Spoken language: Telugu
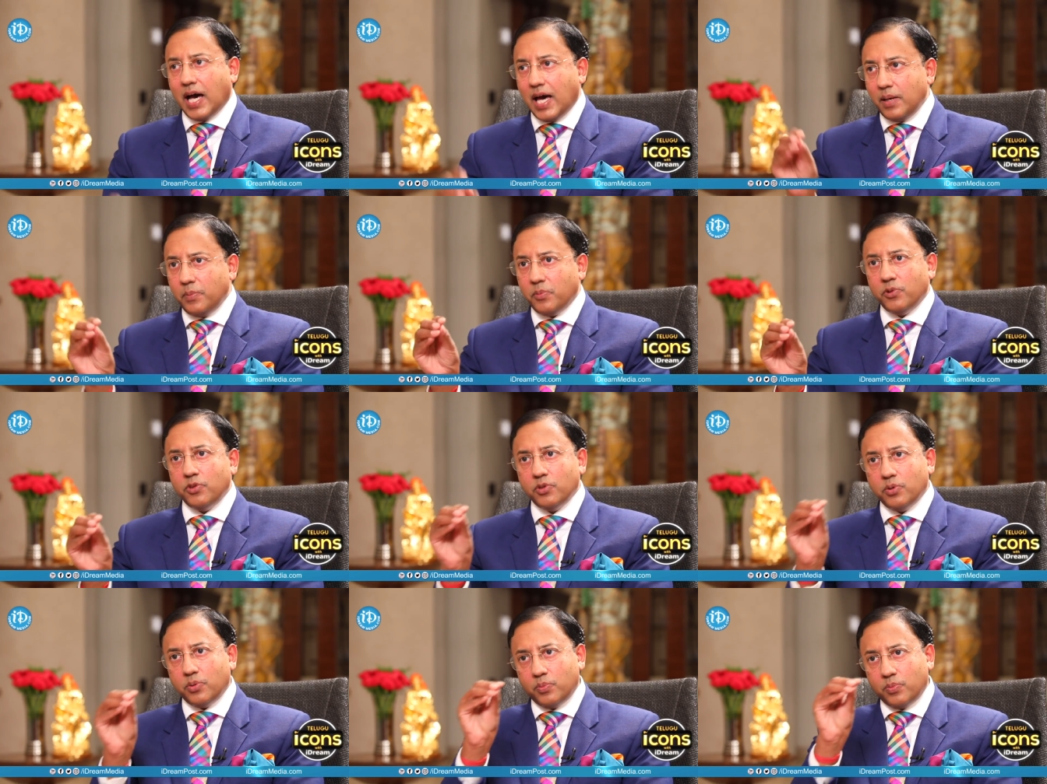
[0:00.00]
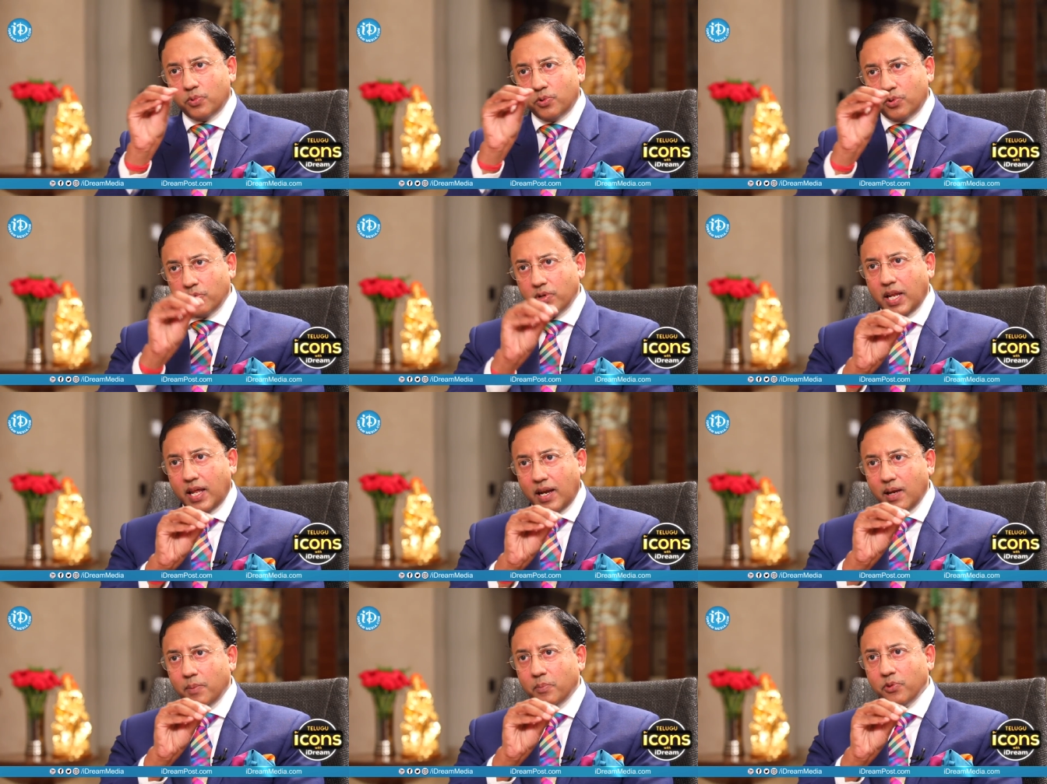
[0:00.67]
దాని ముందు మూడు
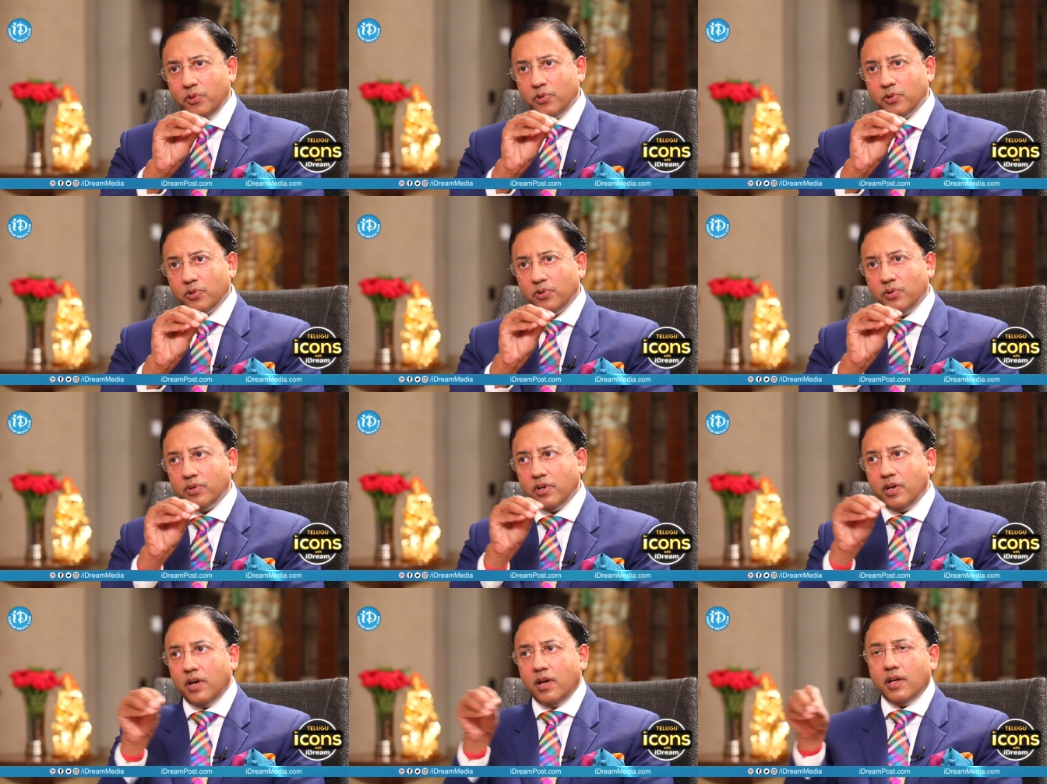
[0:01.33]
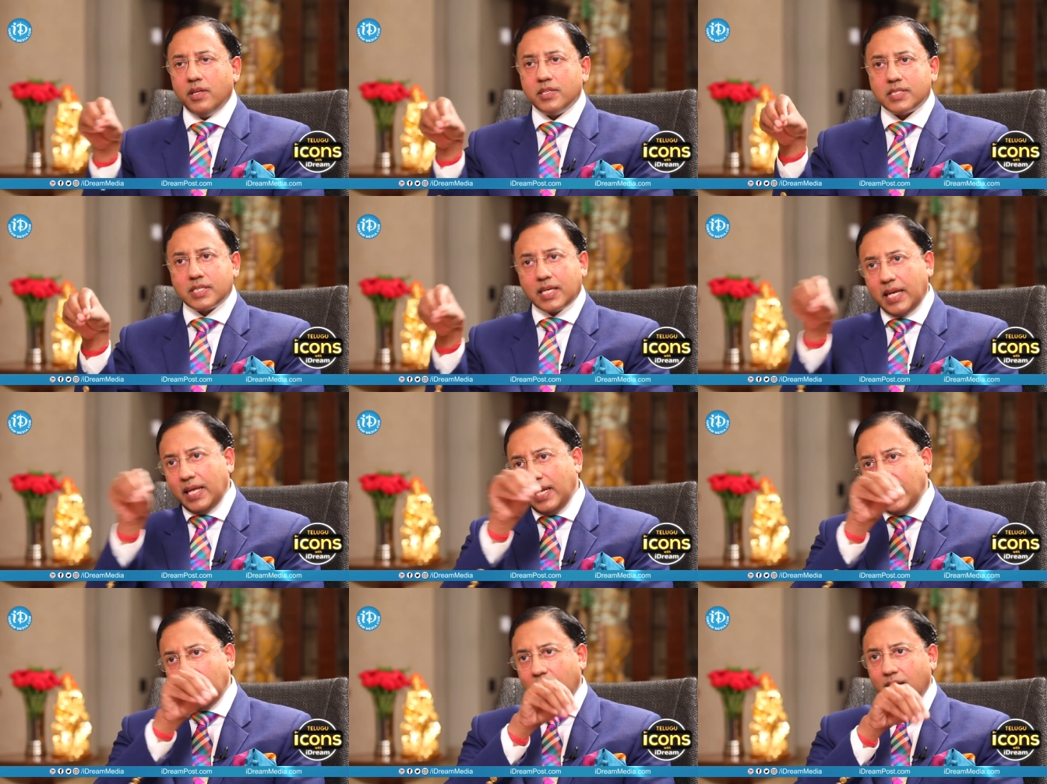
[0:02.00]
నెలల ముందు
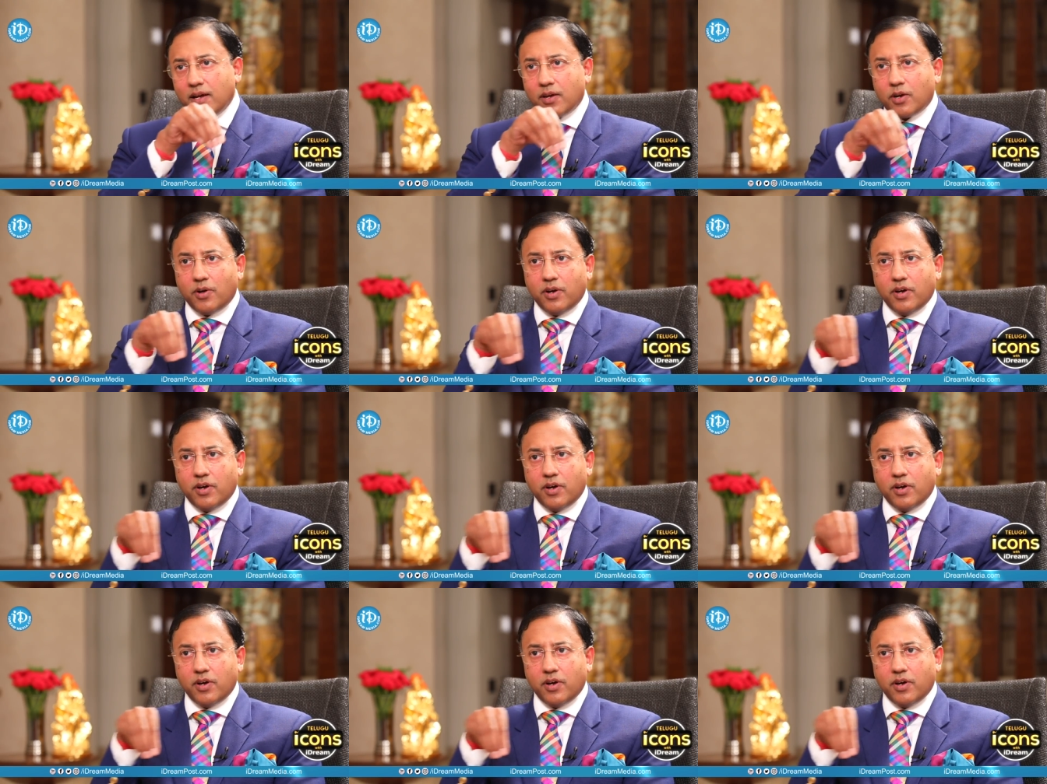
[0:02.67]
స్క్రీనింగ్